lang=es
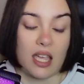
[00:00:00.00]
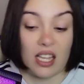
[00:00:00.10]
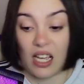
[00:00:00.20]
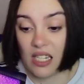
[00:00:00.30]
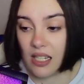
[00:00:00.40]

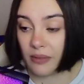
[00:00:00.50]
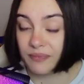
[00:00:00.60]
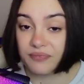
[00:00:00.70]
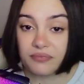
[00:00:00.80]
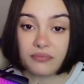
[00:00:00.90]
casa.
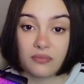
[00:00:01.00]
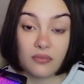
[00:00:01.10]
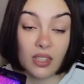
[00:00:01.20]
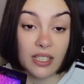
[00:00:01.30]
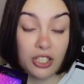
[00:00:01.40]

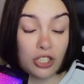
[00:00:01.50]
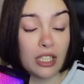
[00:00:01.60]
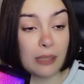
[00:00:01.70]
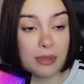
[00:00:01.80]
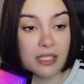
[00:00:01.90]
Y yo
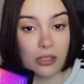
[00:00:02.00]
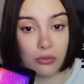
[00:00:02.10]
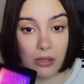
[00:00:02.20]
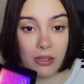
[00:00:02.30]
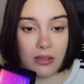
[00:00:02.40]
tenía pensado
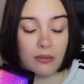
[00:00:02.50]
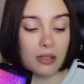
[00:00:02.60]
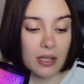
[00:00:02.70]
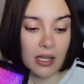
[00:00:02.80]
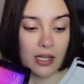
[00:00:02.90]
una vez
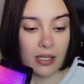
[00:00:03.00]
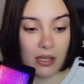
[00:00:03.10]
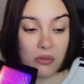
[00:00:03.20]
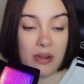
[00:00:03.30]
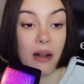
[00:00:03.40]
eh, que
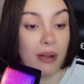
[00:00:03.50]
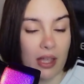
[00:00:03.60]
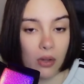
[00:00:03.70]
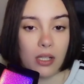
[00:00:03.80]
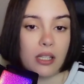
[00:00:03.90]
volviera a
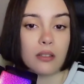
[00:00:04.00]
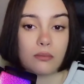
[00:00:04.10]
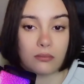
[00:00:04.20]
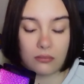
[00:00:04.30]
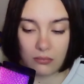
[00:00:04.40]
Valladolid,
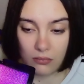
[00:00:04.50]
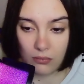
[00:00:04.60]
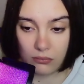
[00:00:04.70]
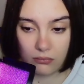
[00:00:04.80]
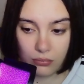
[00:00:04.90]

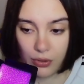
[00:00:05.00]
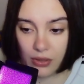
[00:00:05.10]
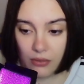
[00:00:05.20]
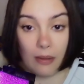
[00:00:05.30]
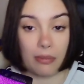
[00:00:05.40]
mm,
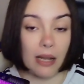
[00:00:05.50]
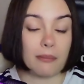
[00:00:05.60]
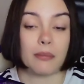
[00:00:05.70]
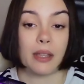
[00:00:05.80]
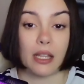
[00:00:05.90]
pues en
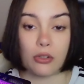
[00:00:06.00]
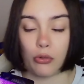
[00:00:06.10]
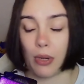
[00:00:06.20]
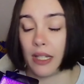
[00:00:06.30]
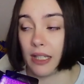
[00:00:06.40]
plan vida
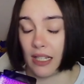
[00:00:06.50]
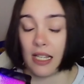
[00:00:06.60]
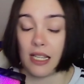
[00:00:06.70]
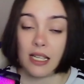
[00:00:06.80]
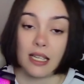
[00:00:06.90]
normal y tal.
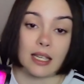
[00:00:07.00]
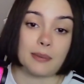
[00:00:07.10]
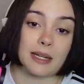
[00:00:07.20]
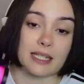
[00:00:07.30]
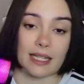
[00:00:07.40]
¿Qué
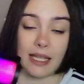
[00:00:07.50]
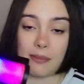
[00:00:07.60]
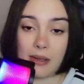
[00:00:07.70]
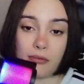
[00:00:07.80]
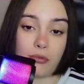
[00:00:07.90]
pasa? Que
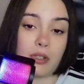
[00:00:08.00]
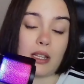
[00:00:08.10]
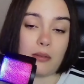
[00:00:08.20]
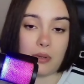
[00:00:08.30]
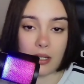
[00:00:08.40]
me fui
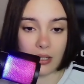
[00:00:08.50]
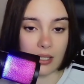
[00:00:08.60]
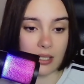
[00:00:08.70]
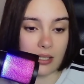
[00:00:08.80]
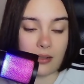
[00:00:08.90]
el
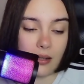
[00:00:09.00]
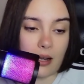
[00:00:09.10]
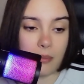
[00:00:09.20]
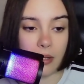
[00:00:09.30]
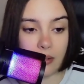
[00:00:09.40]
viernes
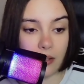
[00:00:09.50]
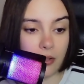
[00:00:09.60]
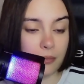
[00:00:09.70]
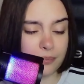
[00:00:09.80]
al partido,